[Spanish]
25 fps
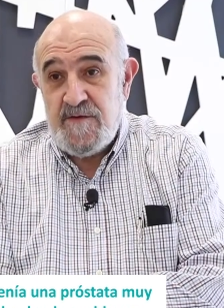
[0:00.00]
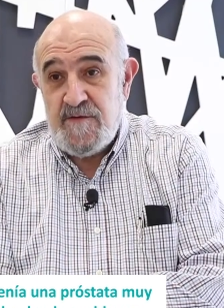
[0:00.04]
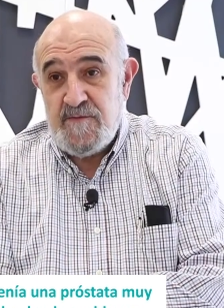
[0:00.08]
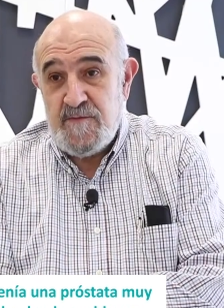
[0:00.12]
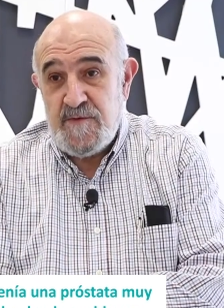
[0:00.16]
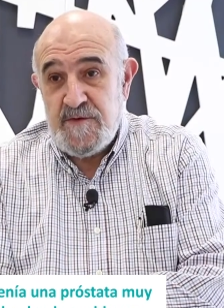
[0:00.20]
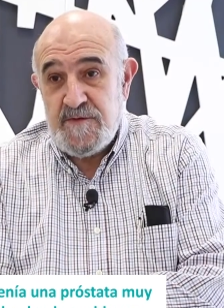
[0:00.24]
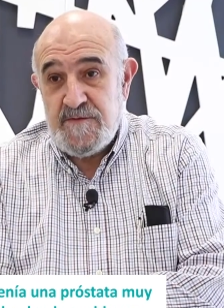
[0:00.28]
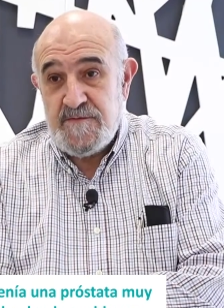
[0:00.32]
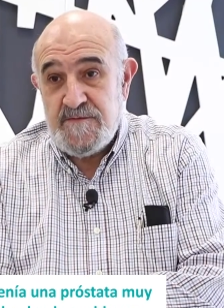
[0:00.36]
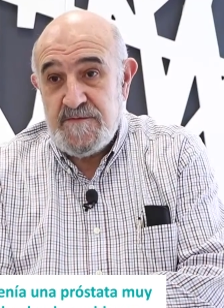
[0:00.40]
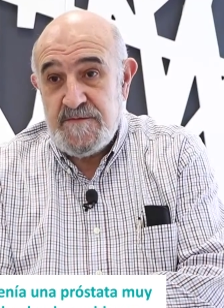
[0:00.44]

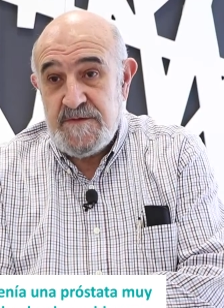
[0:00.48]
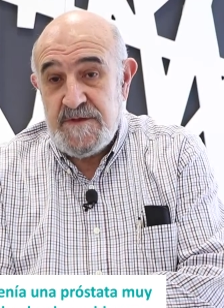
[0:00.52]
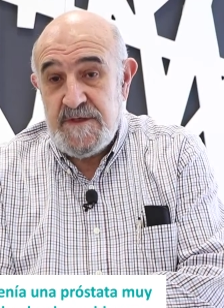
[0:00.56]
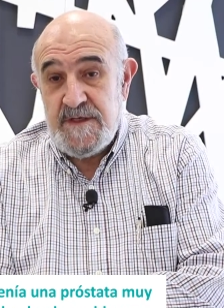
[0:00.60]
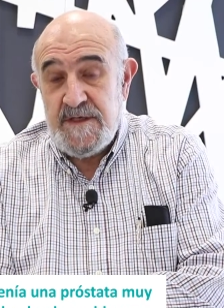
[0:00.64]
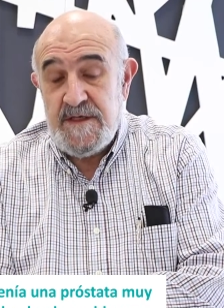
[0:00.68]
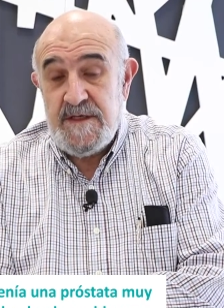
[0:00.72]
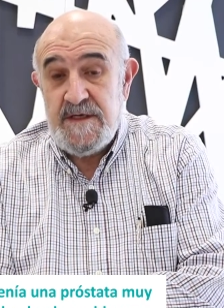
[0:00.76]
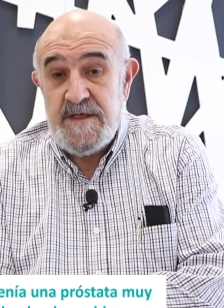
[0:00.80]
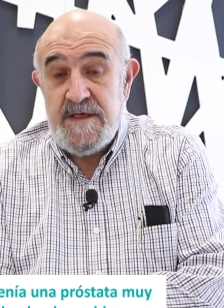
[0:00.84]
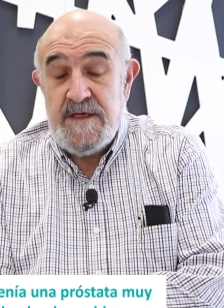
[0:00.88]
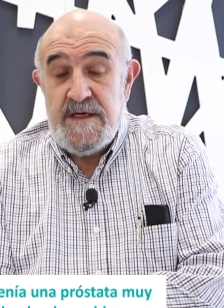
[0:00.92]
olmio.
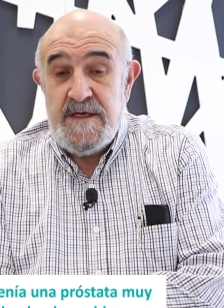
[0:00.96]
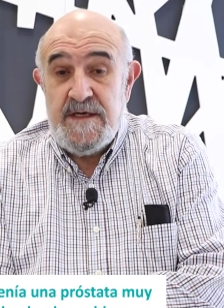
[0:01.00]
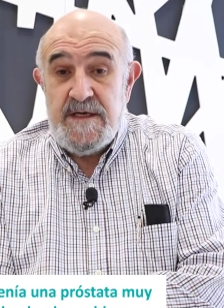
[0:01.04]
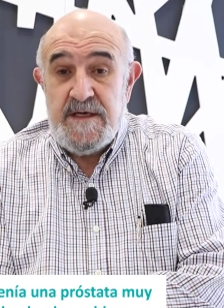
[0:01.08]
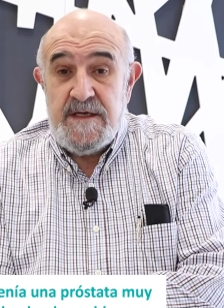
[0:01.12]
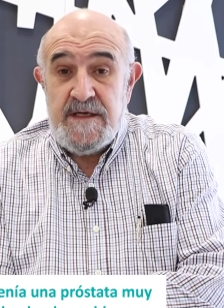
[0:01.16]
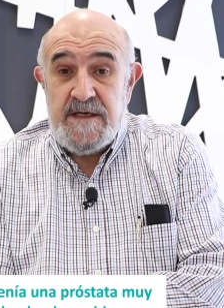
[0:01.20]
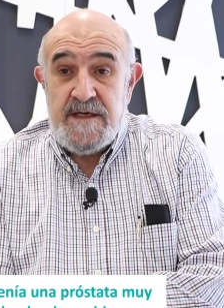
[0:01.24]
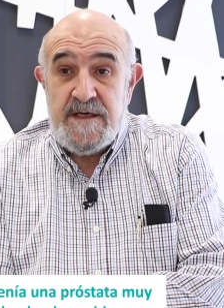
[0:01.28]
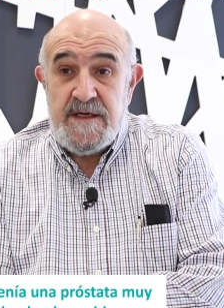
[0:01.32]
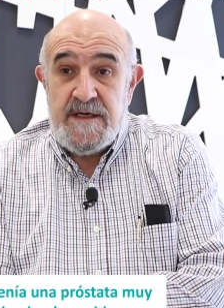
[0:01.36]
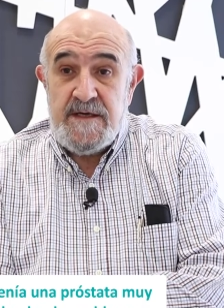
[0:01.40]
¿eh?
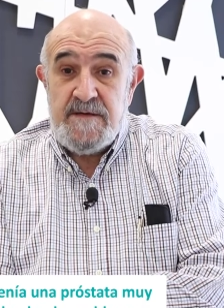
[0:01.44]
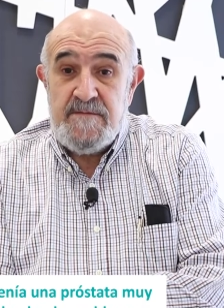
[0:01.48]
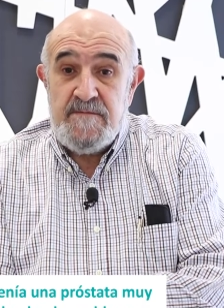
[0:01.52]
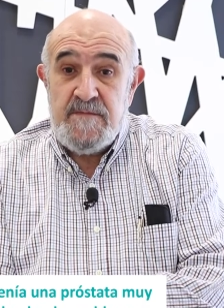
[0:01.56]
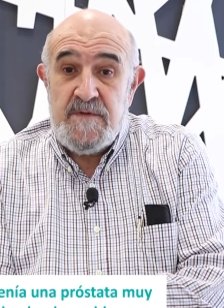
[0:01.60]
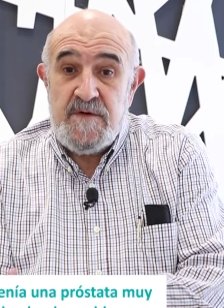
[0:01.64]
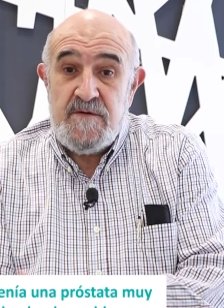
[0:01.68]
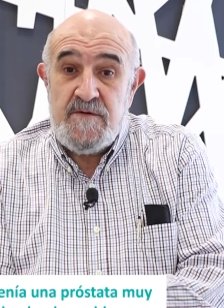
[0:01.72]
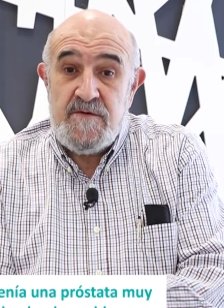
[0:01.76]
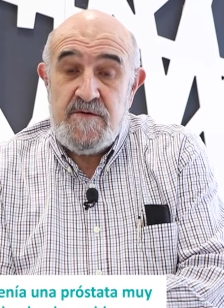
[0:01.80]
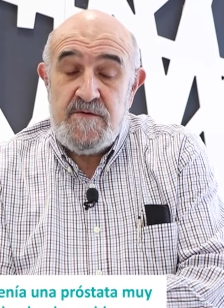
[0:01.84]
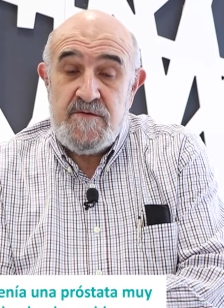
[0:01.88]
que es la que
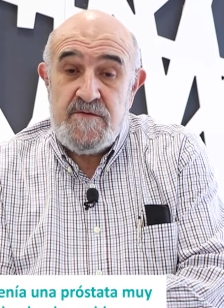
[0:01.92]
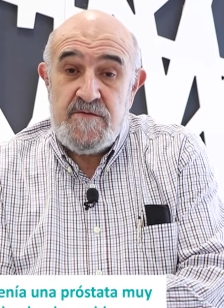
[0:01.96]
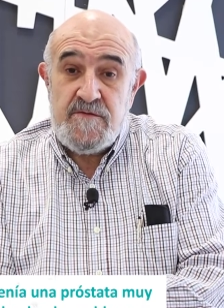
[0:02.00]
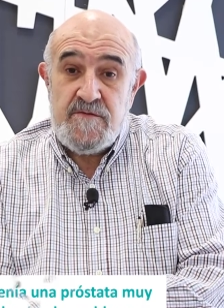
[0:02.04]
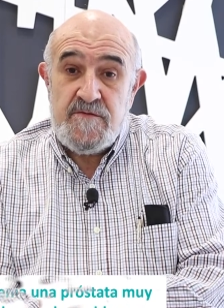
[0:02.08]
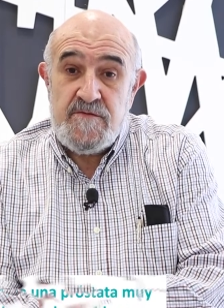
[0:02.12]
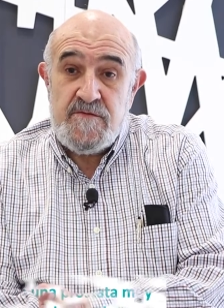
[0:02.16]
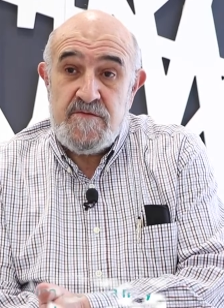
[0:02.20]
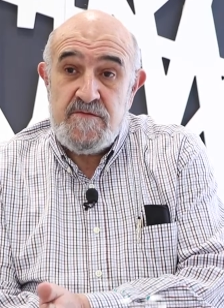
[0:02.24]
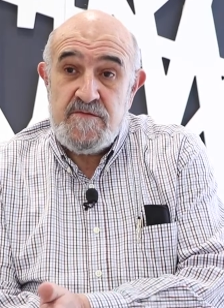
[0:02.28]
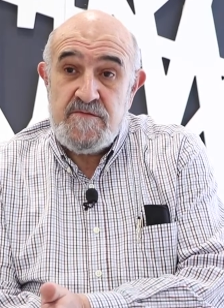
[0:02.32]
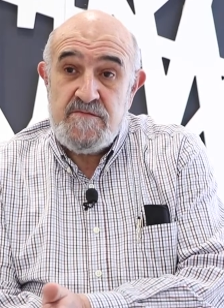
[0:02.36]

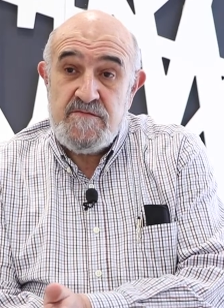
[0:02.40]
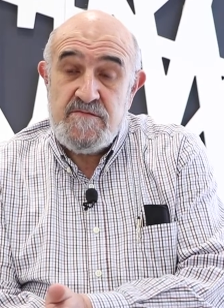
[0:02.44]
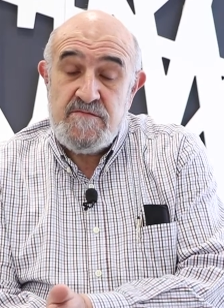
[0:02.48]
mejor,